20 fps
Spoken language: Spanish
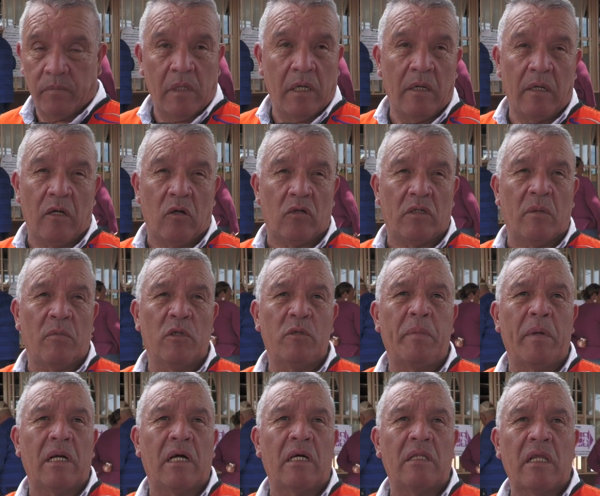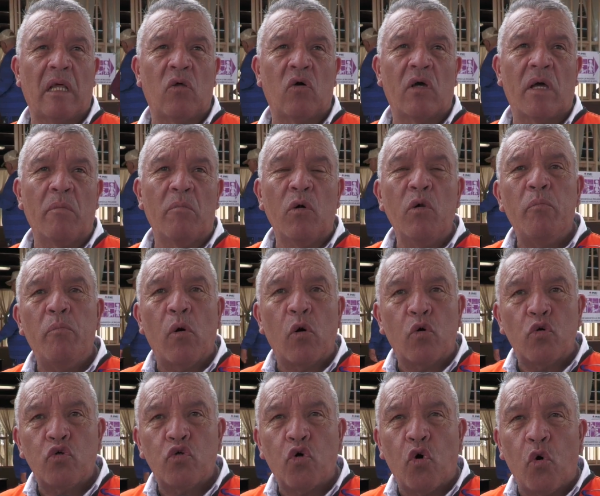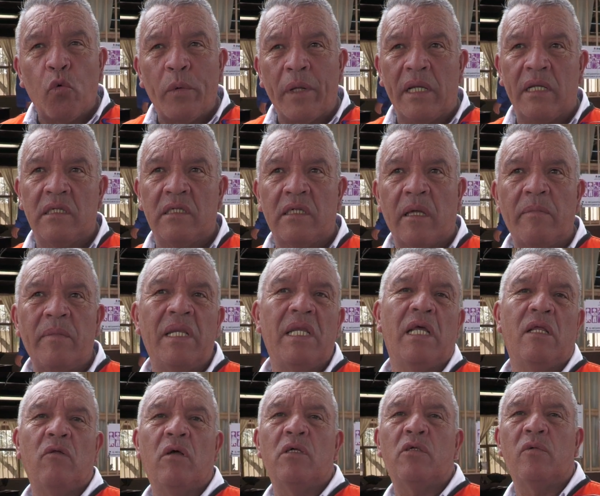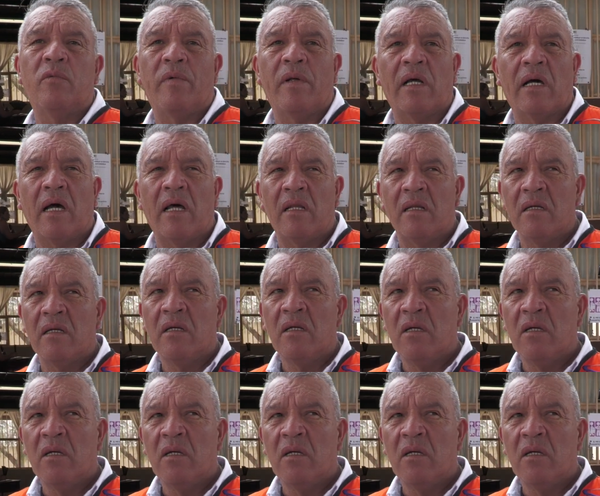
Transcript: eh, nos hemos percatado que muy pocos jóvenes están viniendo a sufragar.